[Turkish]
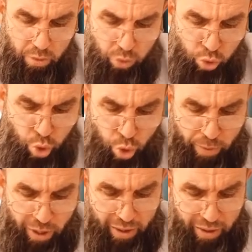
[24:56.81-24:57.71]

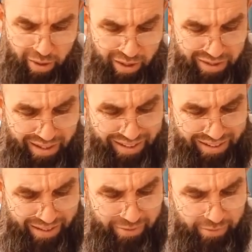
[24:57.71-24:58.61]
Tuğba
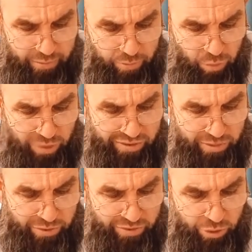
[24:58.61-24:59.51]
Adana'dan bu
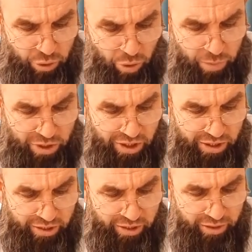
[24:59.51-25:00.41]
kızımız da çok
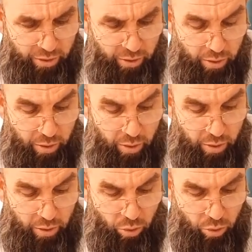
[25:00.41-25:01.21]
başarılı. 10